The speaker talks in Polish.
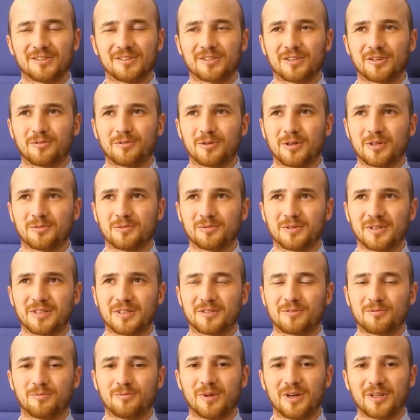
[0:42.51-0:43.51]
że akurat u
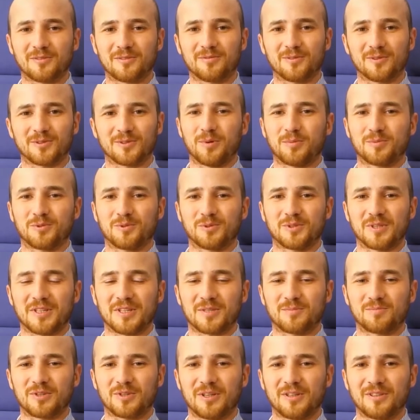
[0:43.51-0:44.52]
nas łatwo popsuć ten
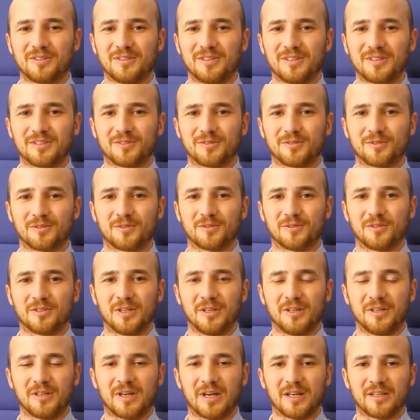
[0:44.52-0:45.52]
sprzęt i jest on dosyć
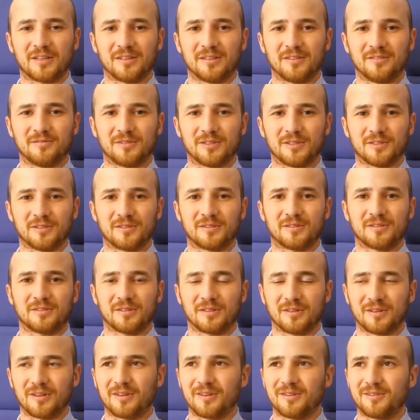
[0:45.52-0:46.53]
delikatny, więc
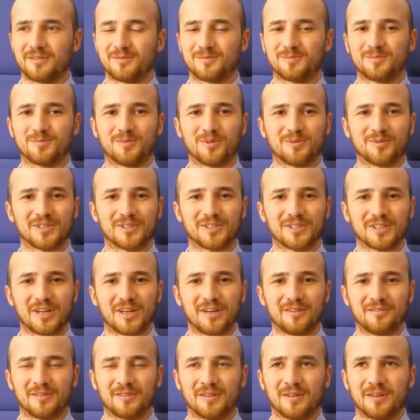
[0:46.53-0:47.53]
e, bywa
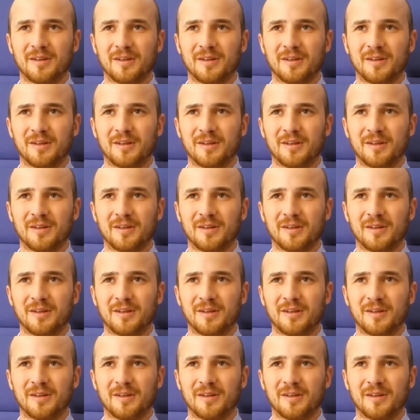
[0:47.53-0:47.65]
ciekawie.